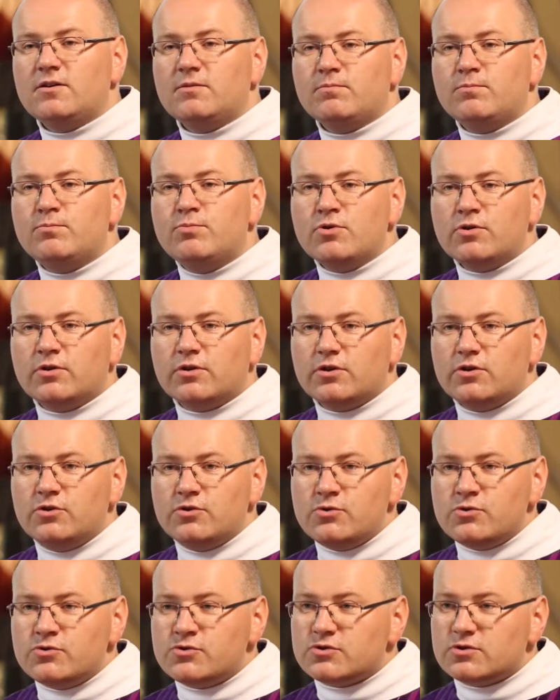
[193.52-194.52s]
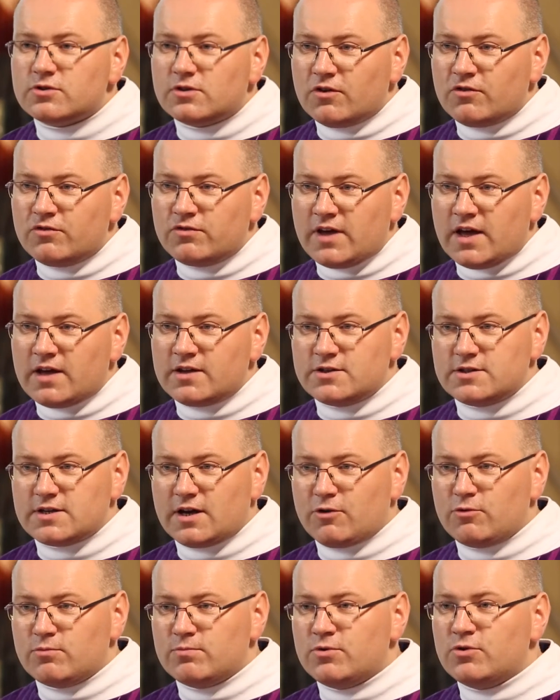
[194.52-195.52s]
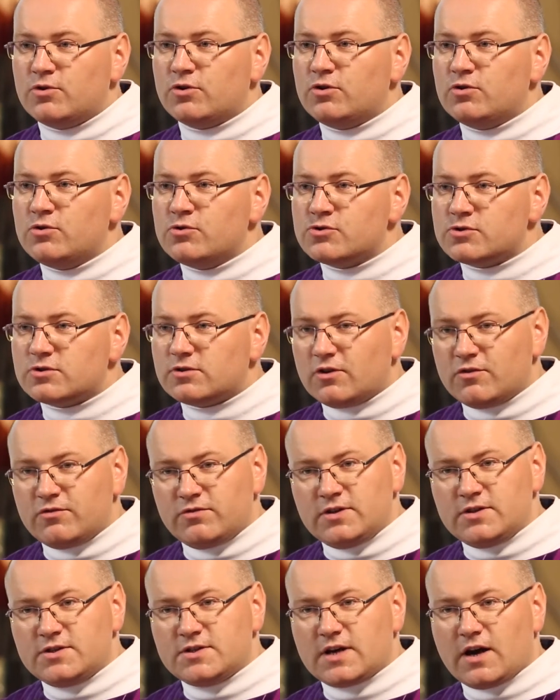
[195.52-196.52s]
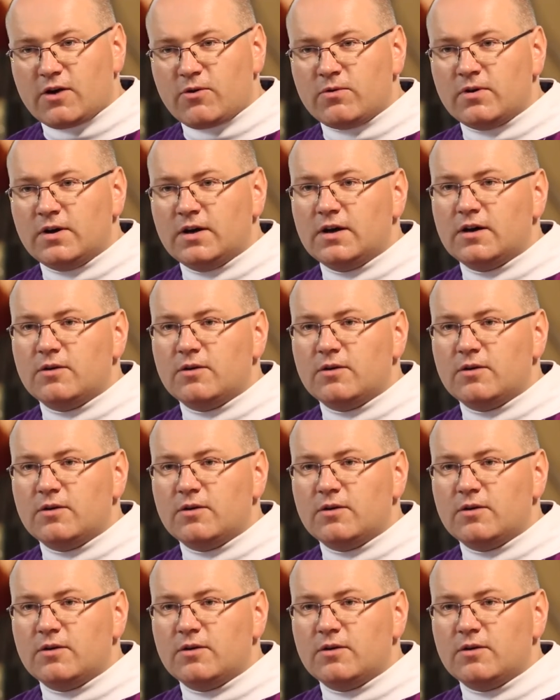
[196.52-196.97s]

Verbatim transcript: Bóg już to wiedział, Bóg już to widział,